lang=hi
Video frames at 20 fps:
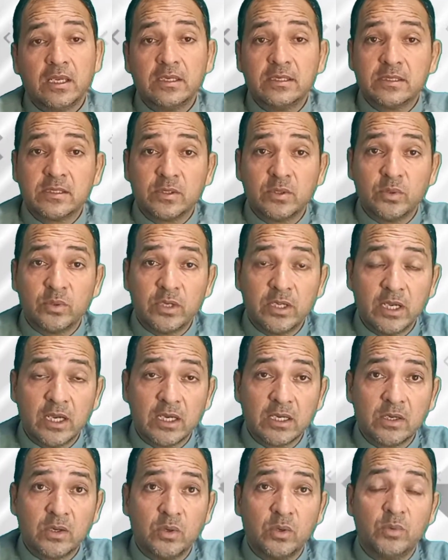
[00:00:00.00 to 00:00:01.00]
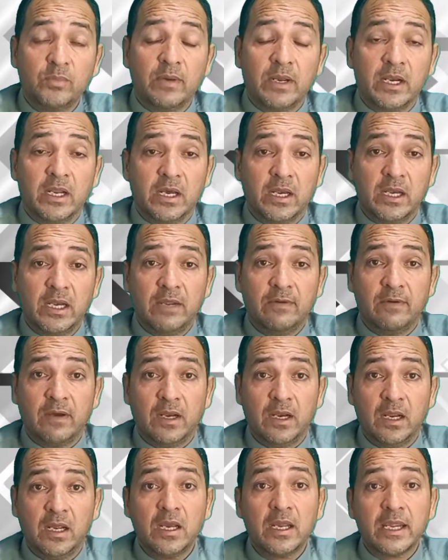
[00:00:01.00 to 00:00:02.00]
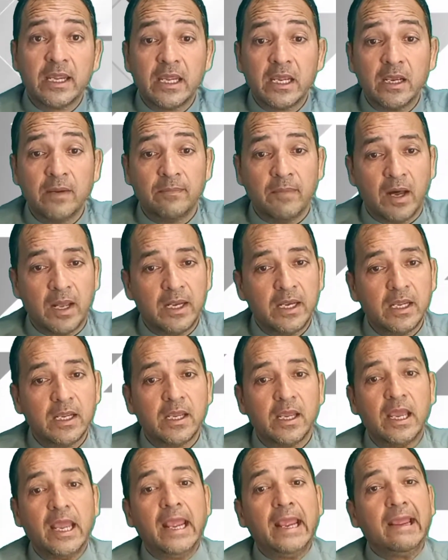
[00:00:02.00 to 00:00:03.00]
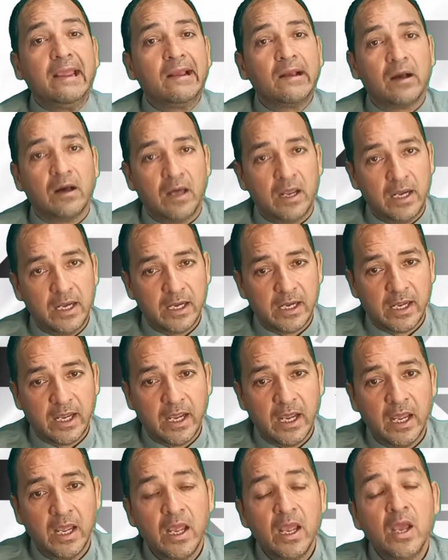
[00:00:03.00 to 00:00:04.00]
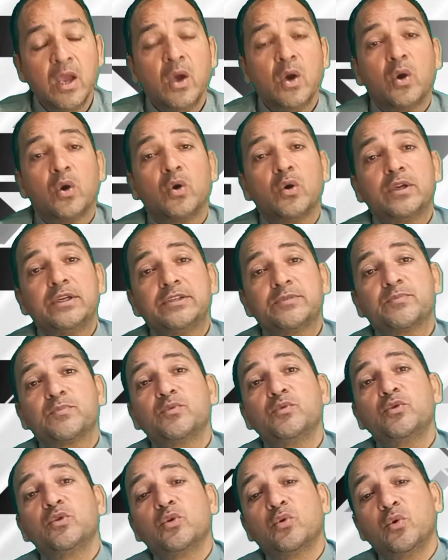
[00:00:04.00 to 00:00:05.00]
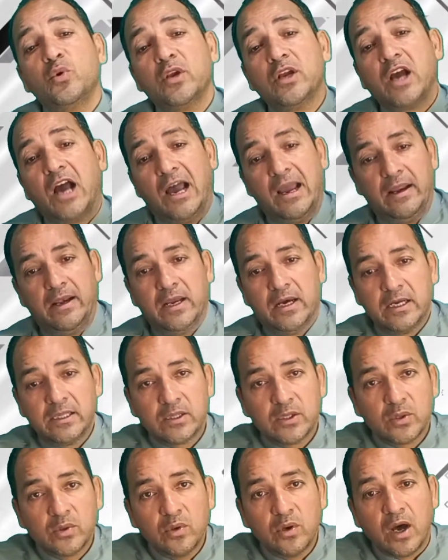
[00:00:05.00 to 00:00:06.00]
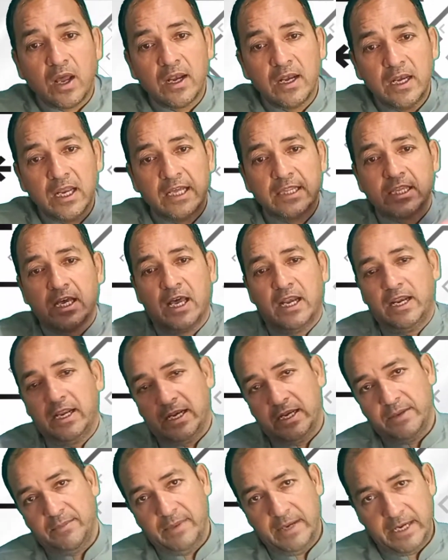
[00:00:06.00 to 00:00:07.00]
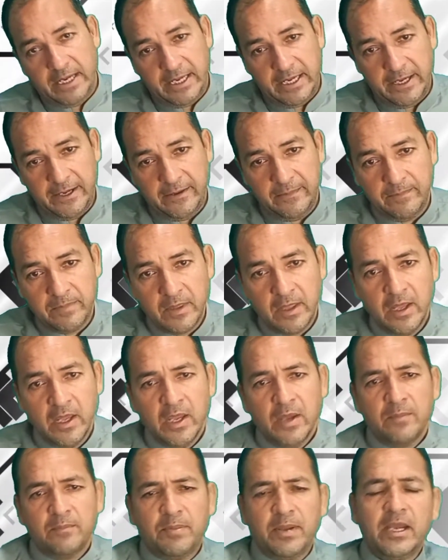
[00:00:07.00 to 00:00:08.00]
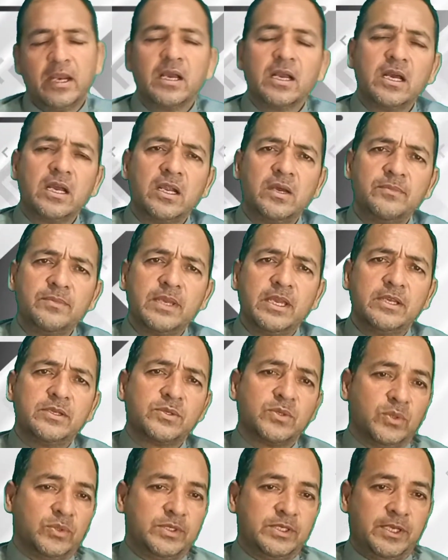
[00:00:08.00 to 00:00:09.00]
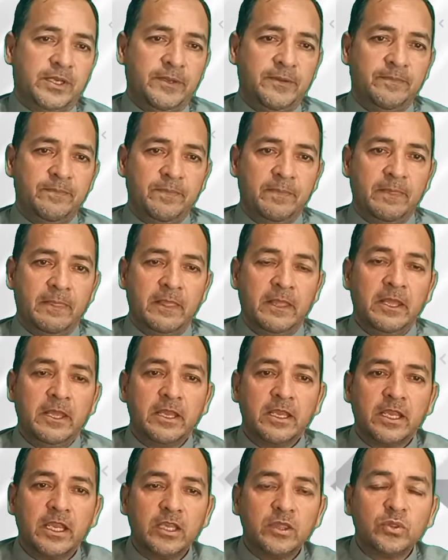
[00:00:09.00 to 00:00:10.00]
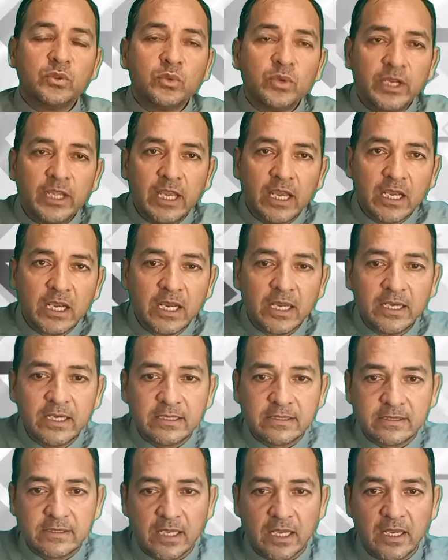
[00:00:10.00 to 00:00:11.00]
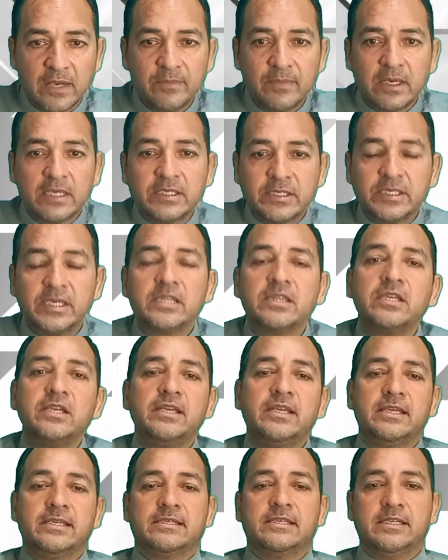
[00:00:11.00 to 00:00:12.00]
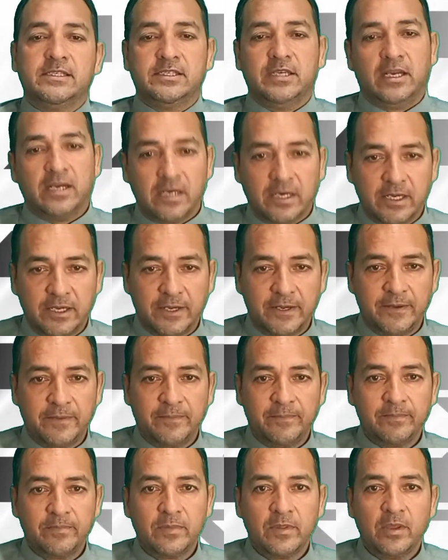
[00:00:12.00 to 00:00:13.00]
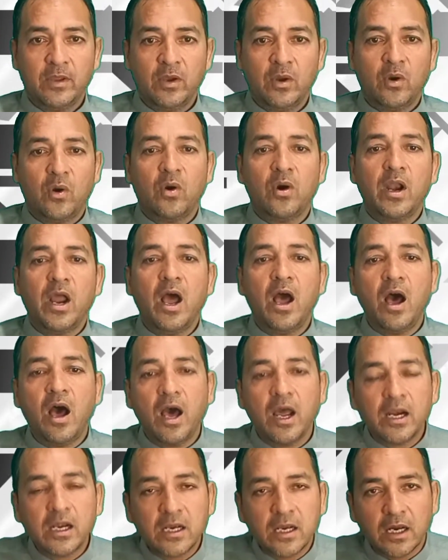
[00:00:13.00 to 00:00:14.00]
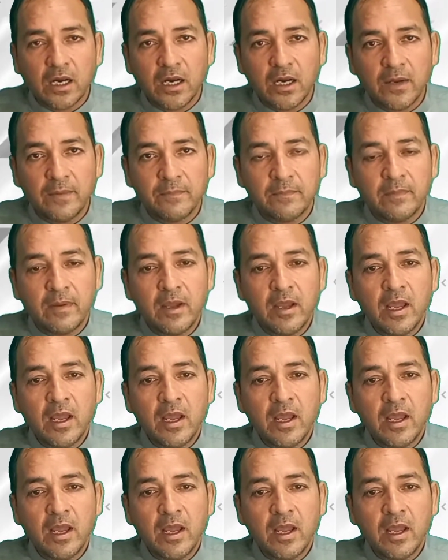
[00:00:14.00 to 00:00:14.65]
इस दुनिया को बनाने वाला एक मालिक है एक खालिक है और इस पूर कुल कायनात को अल्लाह ताला ने बनाया है फिर अगर हम ये सोचें कि दुनिया का निज़ाम अच्छे तरीके से चल रहा है और हर काम